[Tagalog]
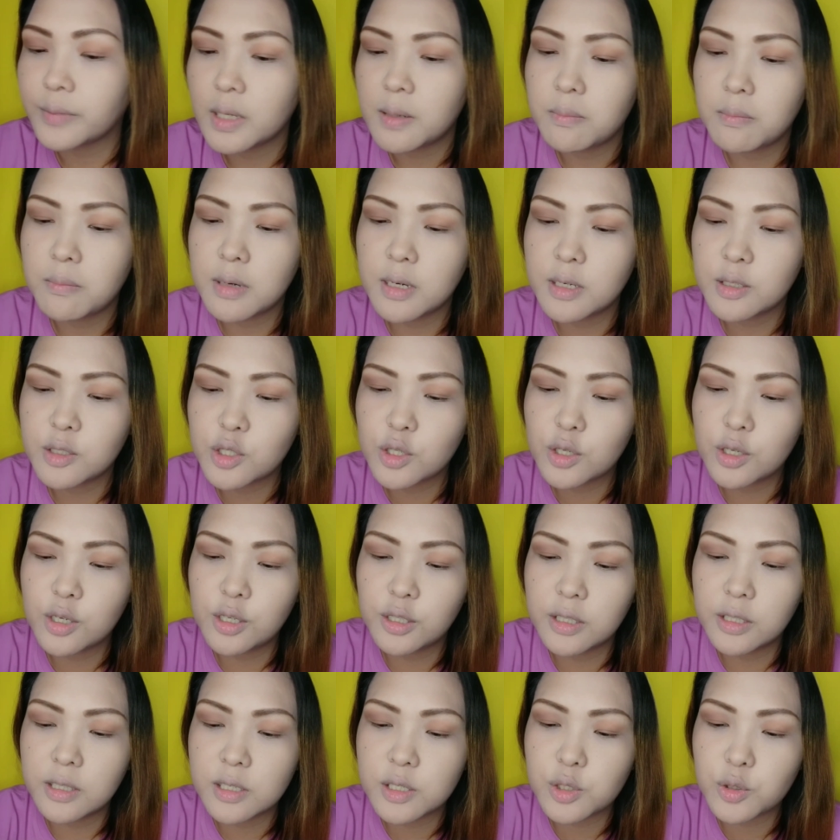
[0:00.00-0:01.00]

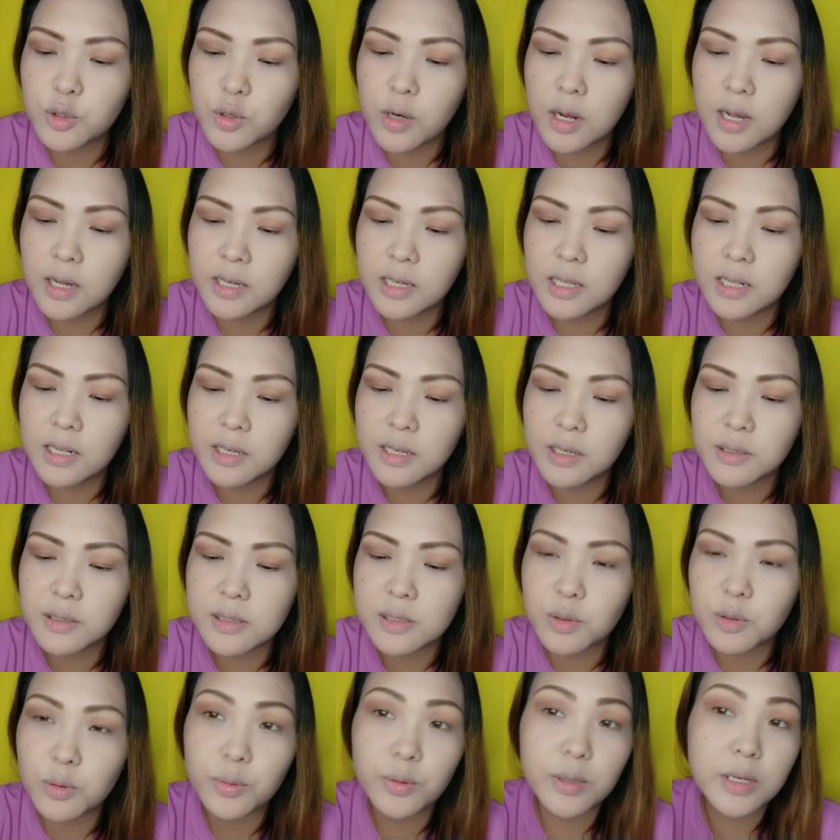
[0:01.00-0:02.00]
medyo the struggle
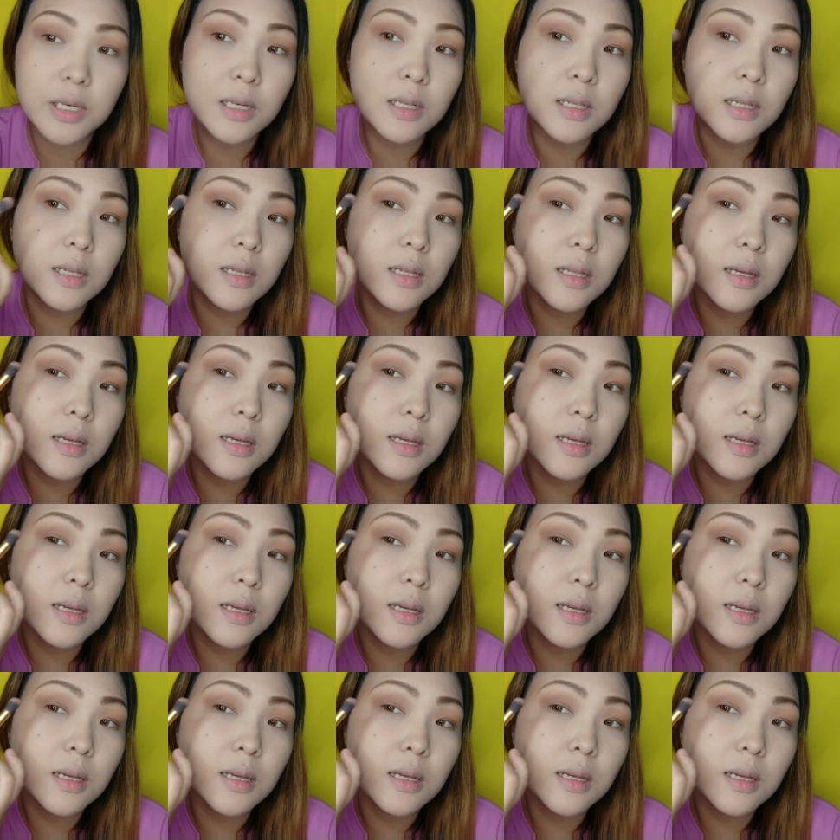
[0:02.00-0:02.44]
is real.